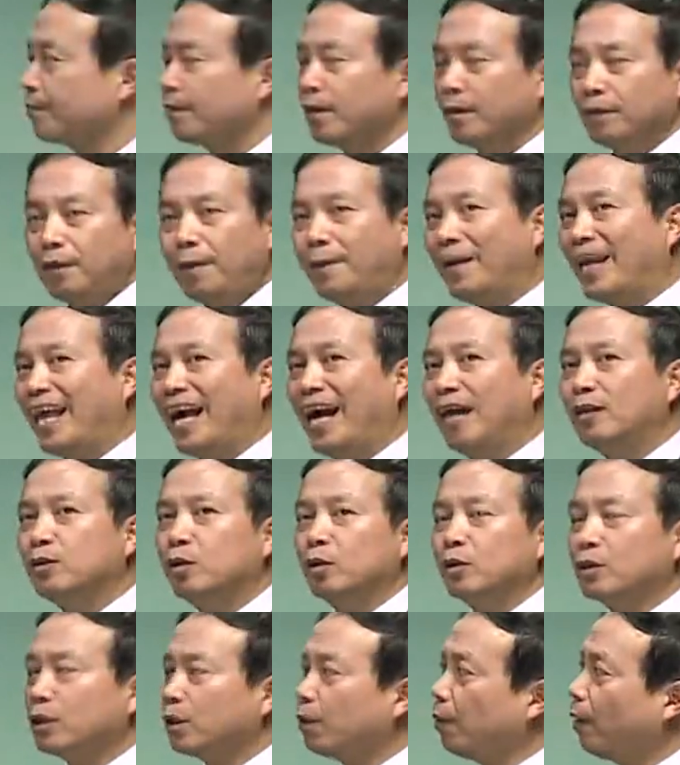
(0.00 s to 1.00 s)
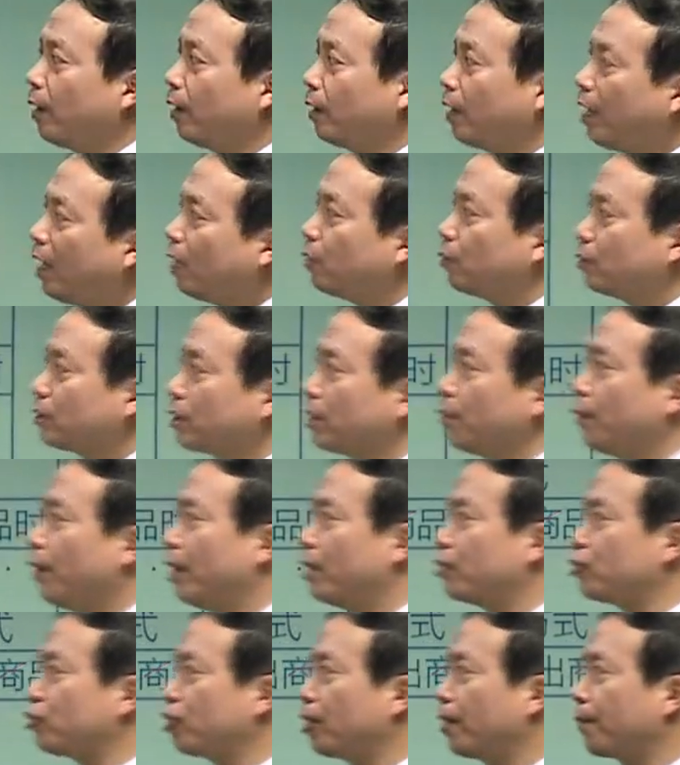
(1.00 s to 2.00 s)
那么两种情况，一种情
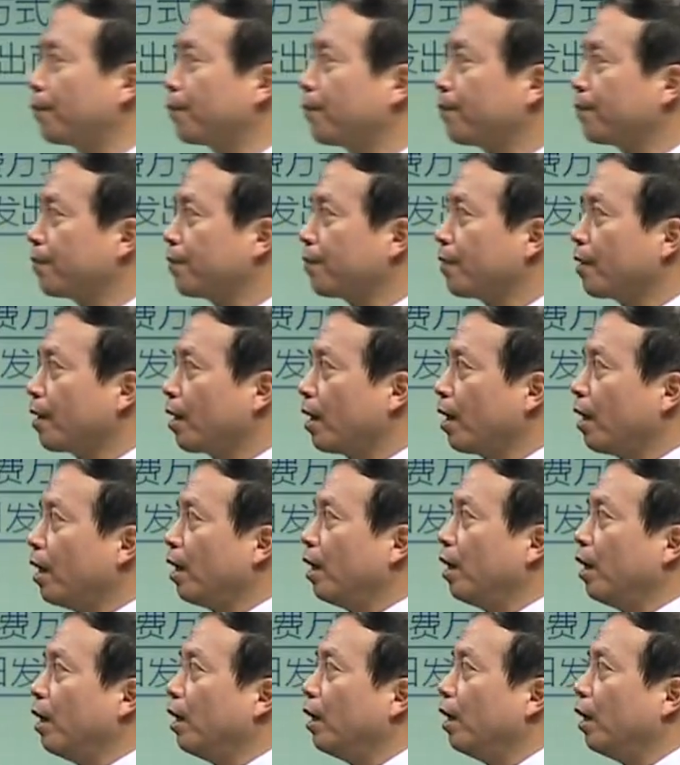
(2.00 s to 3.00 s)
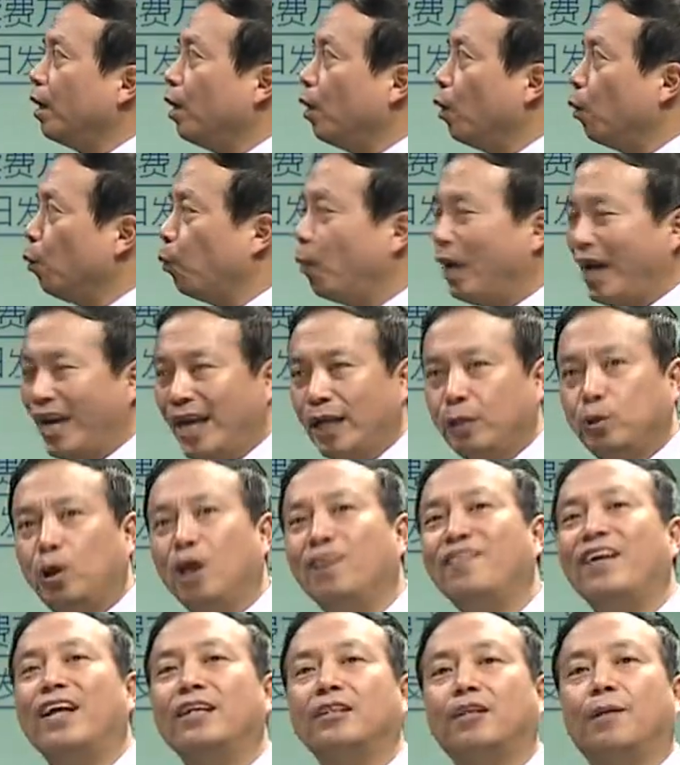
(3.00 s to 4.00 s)
况是委托
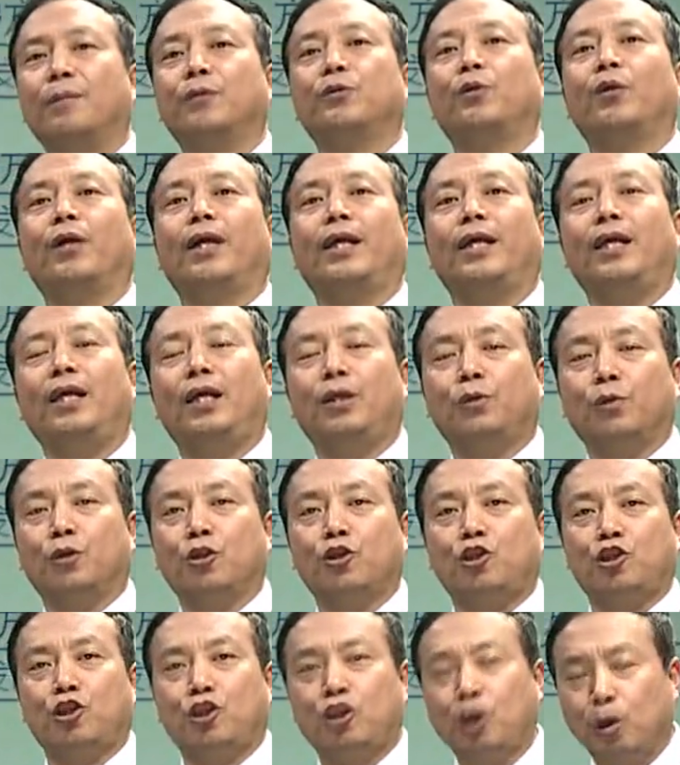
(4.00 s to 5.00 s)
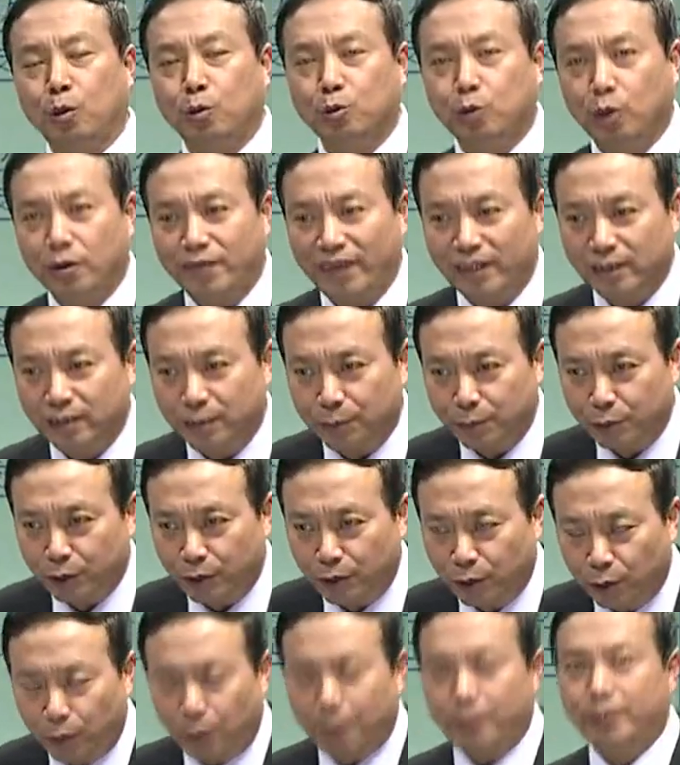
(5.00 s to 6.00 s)
方怎么处理，一种受托方怎么处理，
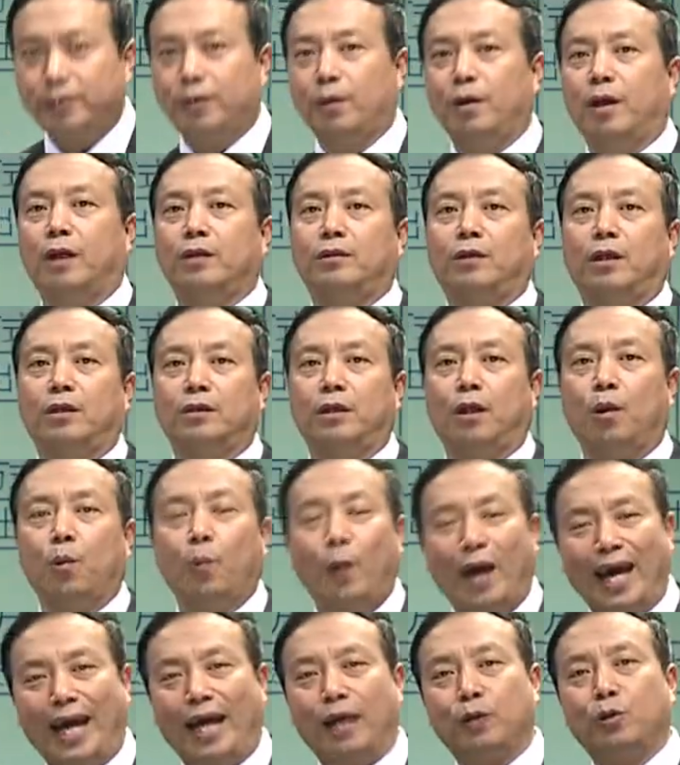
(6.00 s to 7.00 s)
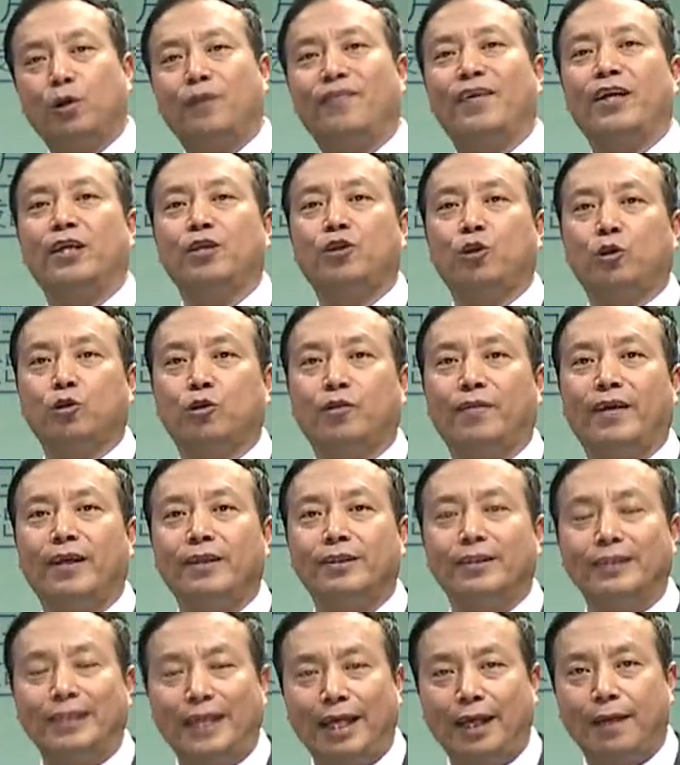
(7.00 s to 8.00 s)
我们都要讲到委托方、受托方。
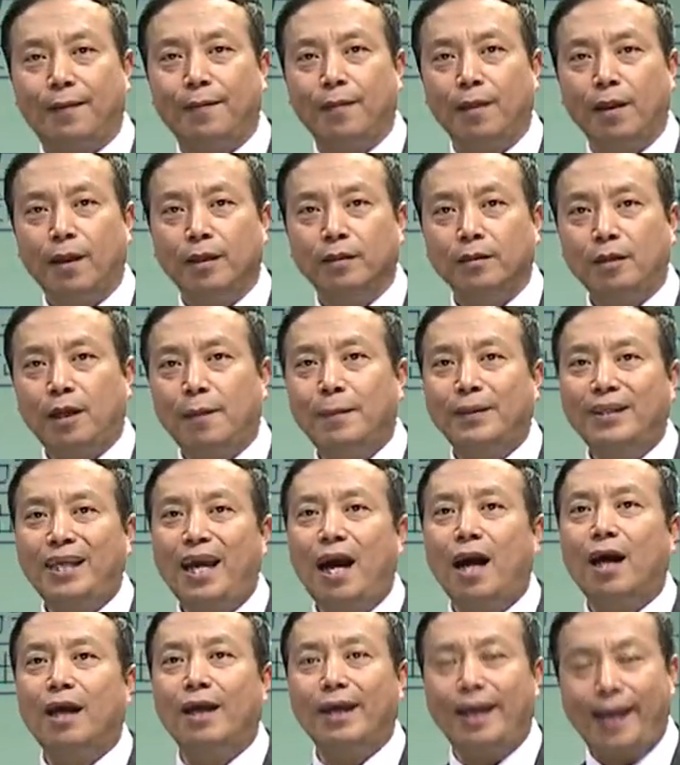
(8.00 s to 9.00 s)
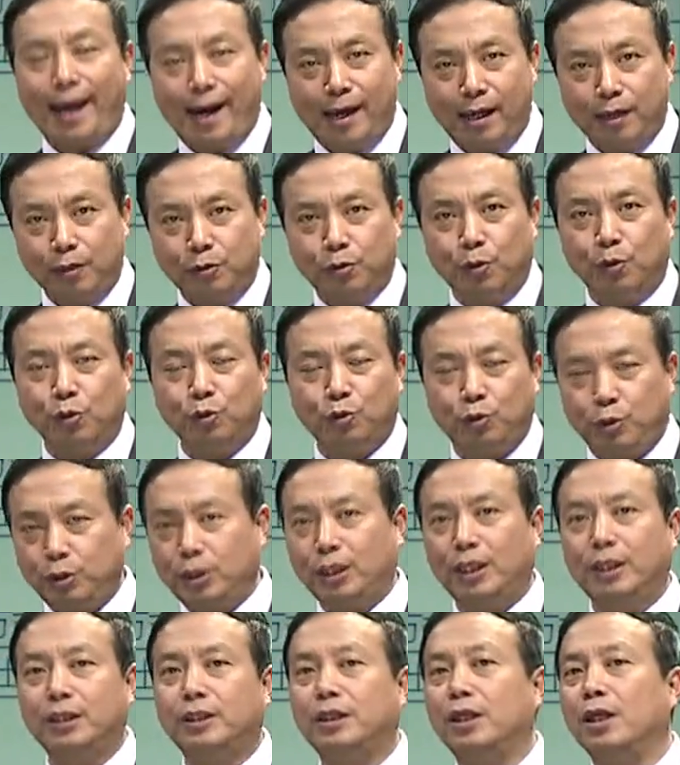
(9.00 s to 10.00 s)
这第一。那么第二，两种具
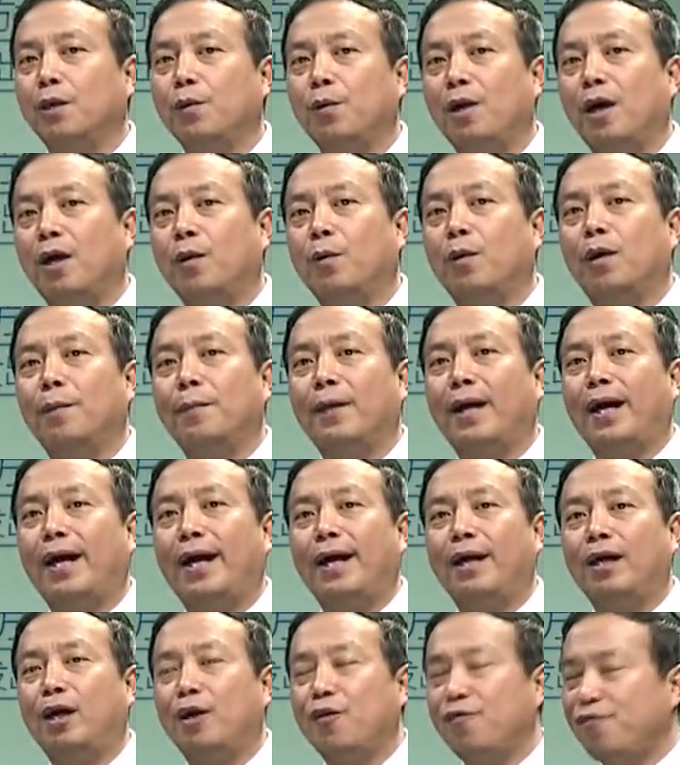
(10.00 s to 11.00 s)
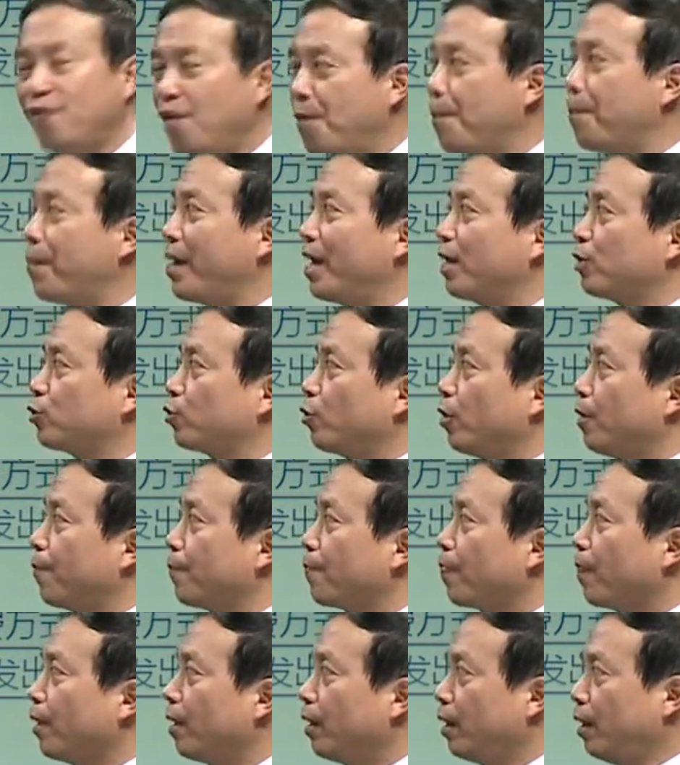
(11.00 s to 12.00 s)
体情况，我们还要分别
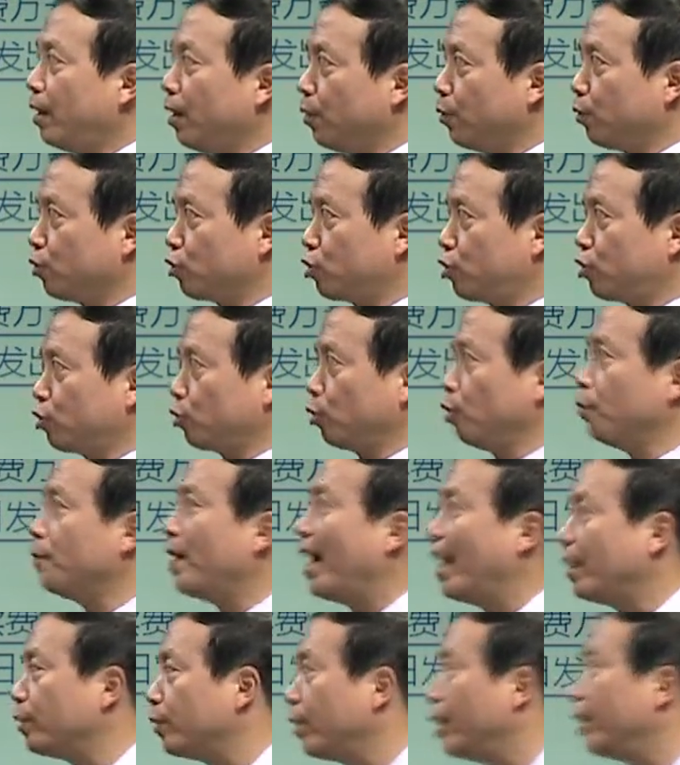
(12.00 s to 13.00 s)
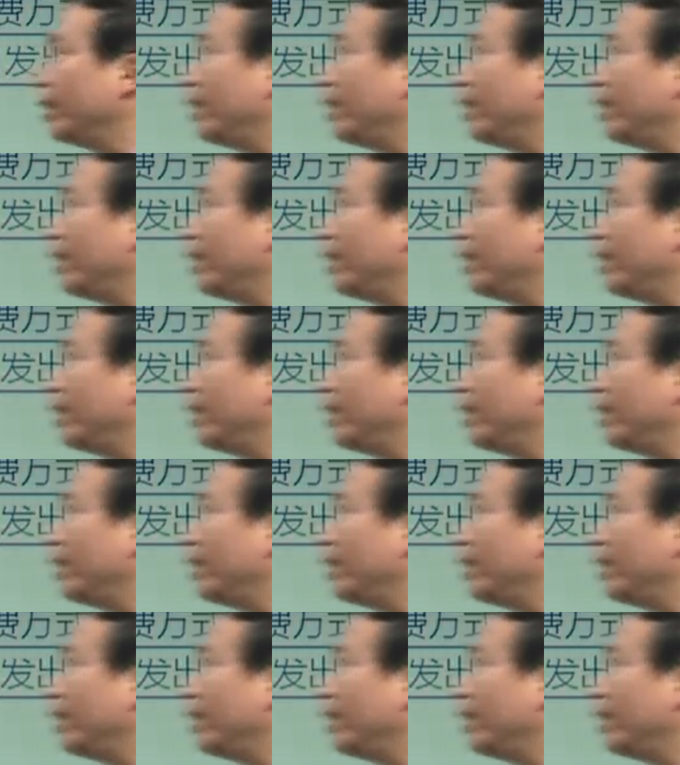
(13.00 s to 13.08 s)
说。一种视同买断，